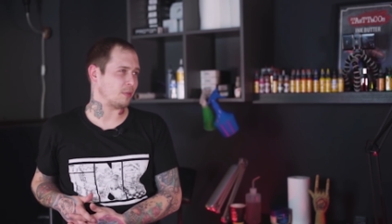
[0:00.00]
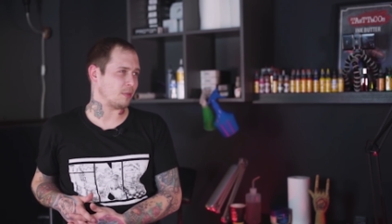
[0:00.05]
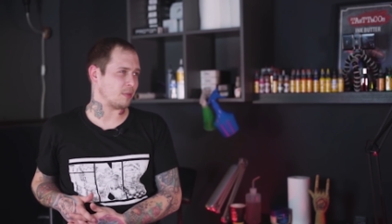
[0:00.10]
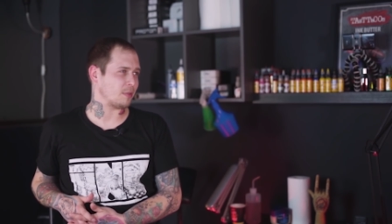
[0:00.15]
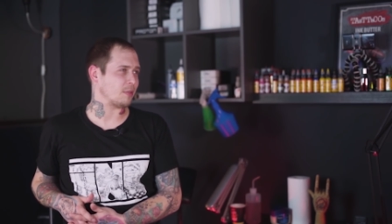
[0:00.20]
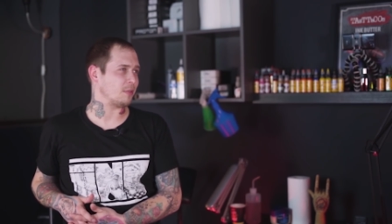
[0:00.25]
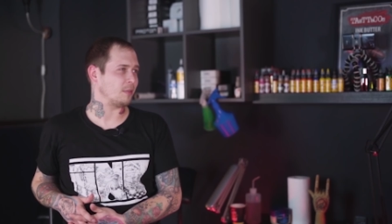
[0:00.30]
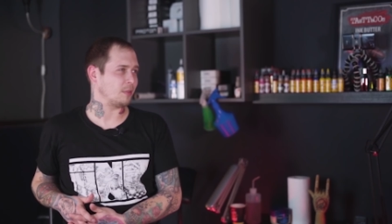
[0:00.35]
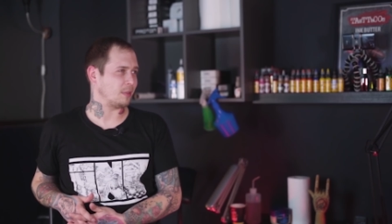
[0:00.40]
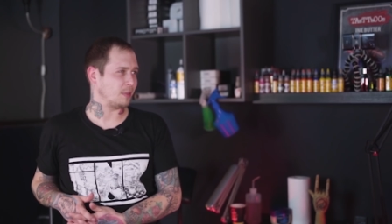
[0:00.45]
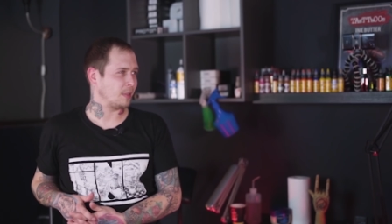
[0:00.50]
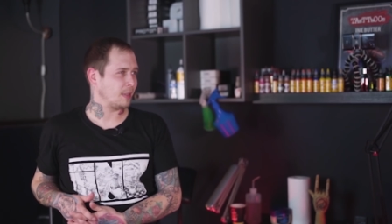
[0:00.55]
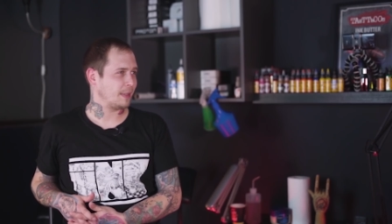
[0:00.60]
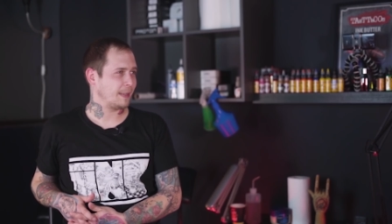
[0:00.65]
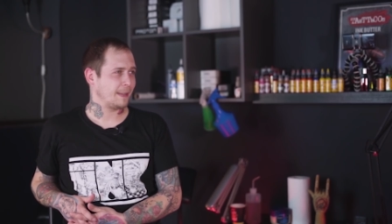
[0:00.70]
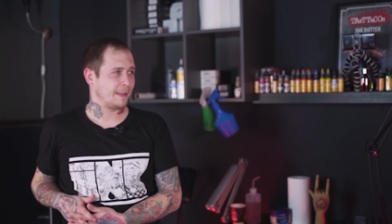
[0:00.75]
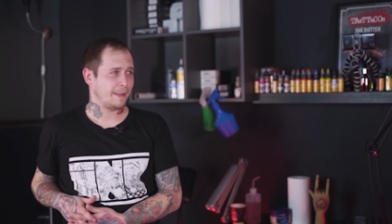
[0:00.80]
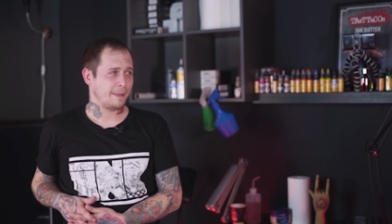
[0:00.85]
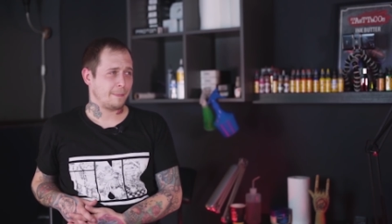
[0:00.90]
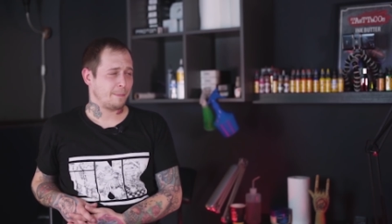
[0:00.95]
Ни
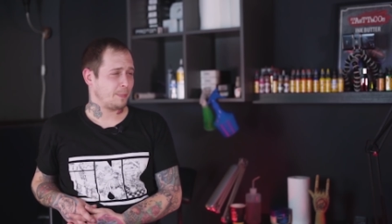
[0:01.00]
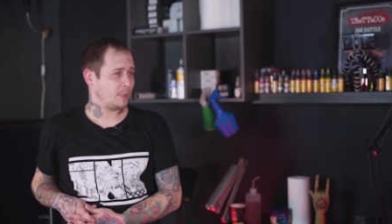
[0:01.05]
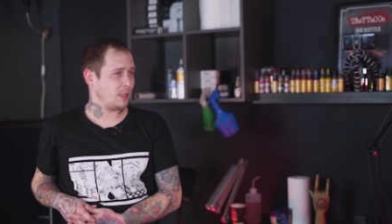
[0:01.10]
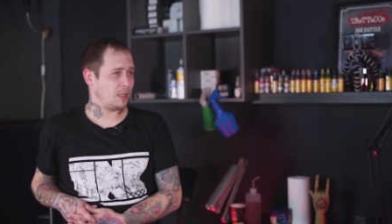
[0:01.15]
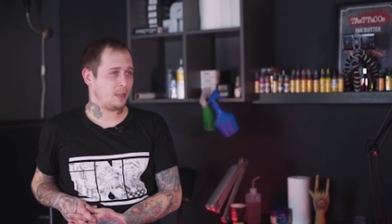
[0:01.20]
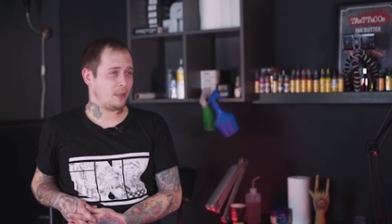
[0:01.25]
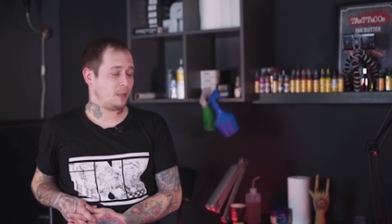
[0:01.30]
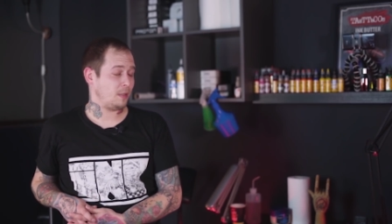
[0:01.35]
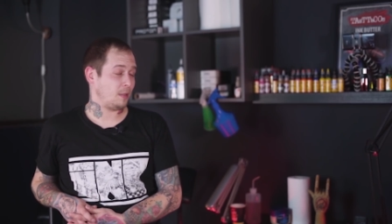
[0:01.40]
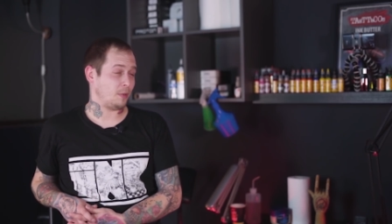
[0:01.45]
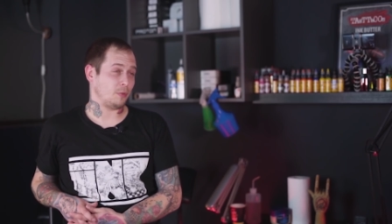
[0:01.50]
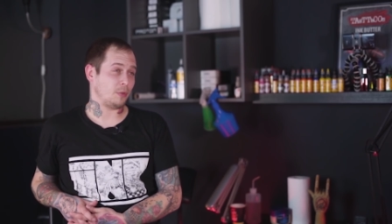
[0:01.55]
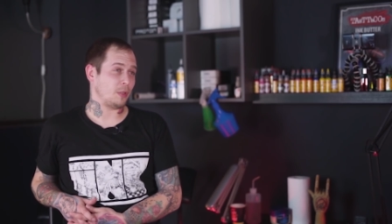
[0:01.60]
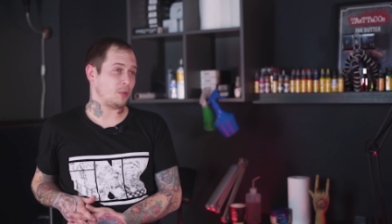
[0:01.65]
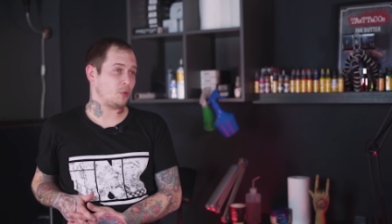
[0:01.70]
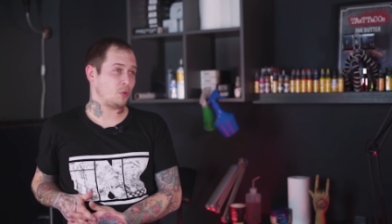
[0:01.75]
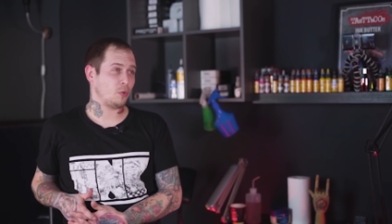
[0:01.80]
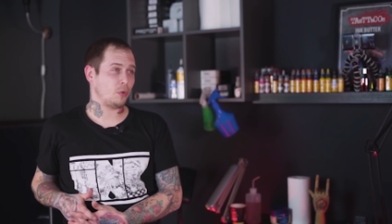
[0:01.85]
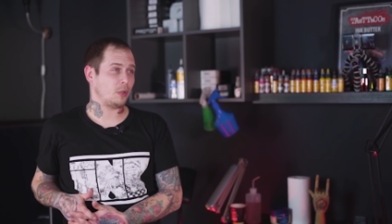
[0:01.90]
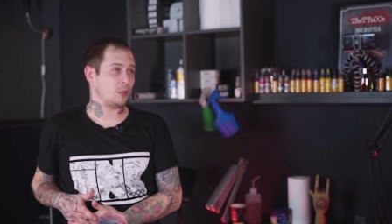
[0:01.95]
кровотечения, он... ничего не, не было? Не-не-не, он
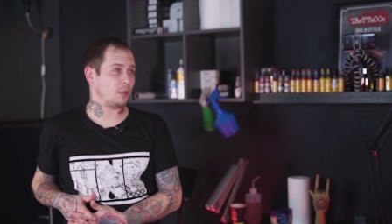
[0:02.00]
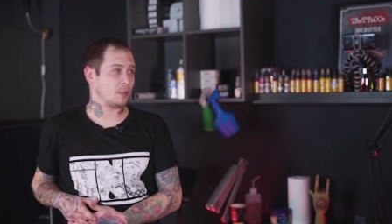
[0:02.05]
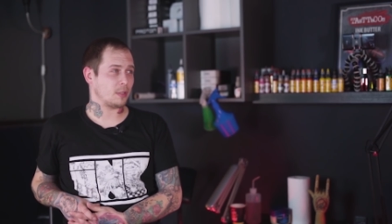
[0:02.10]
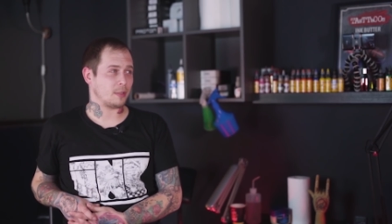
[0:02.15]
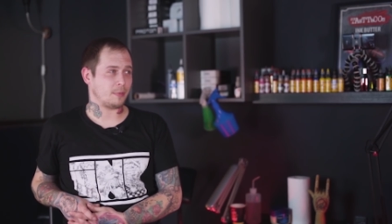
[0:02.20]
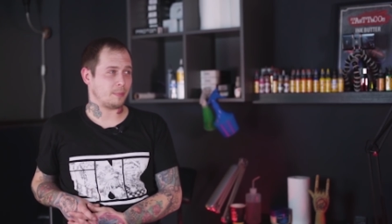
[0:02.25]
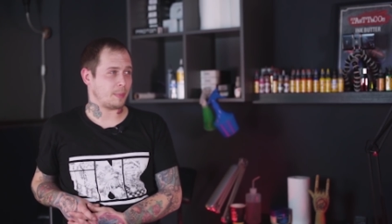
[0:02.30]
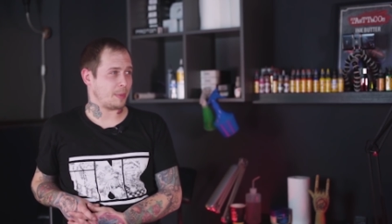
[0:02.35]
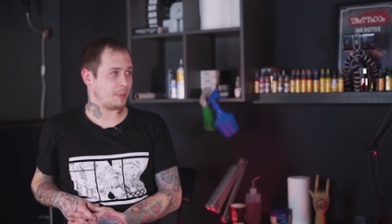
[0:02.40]
очухался,